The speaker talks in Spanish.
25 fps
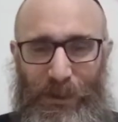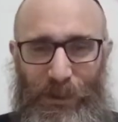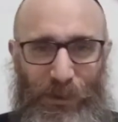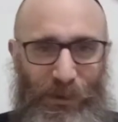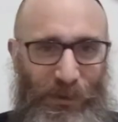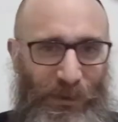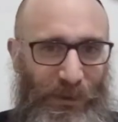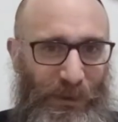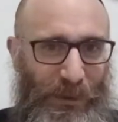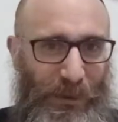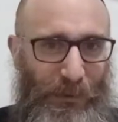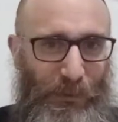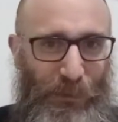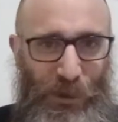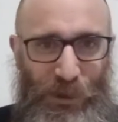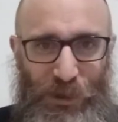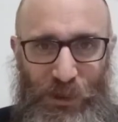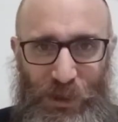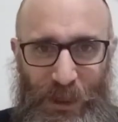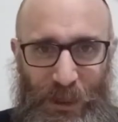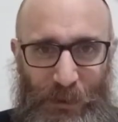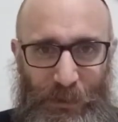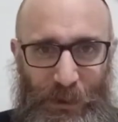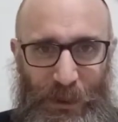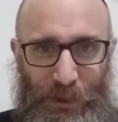contra
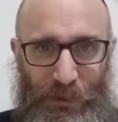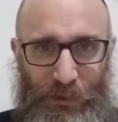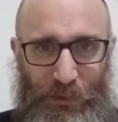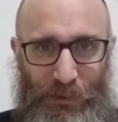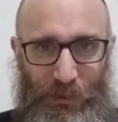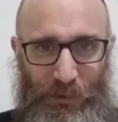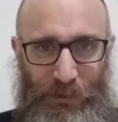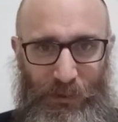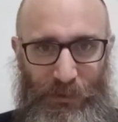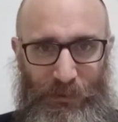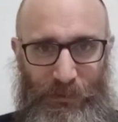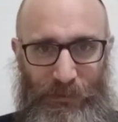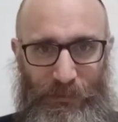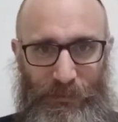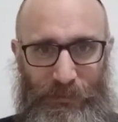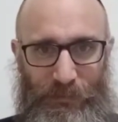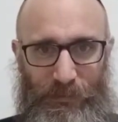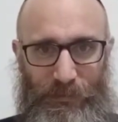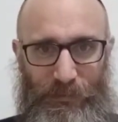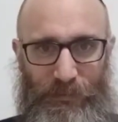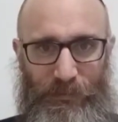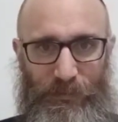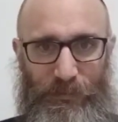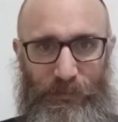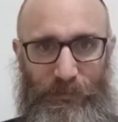Moisés Rabbeinu,
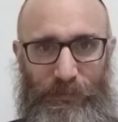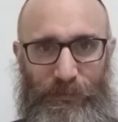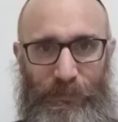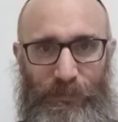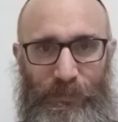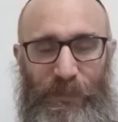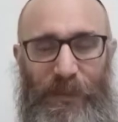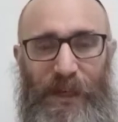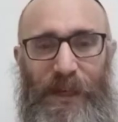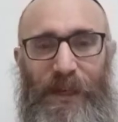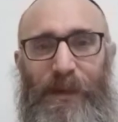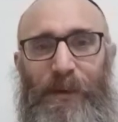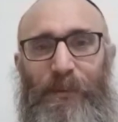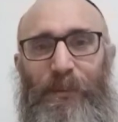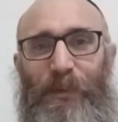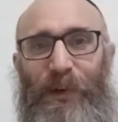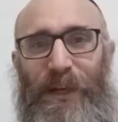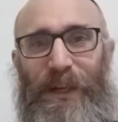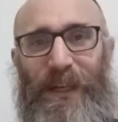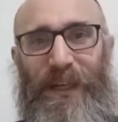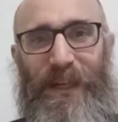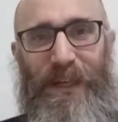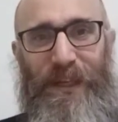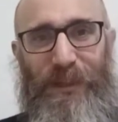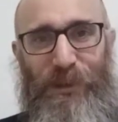por
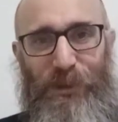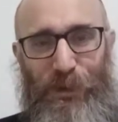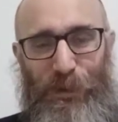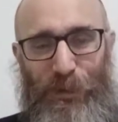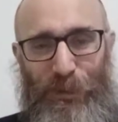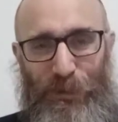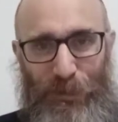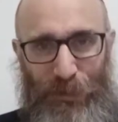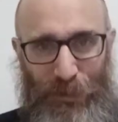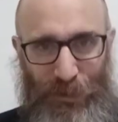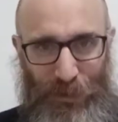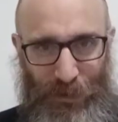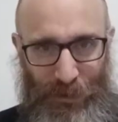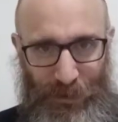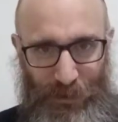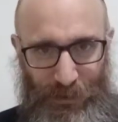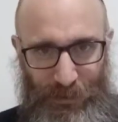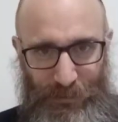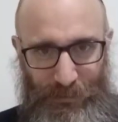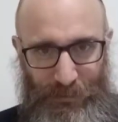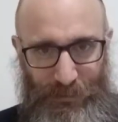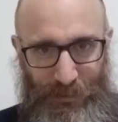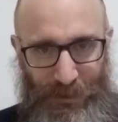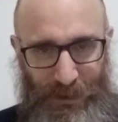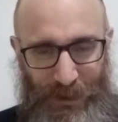el hecho solo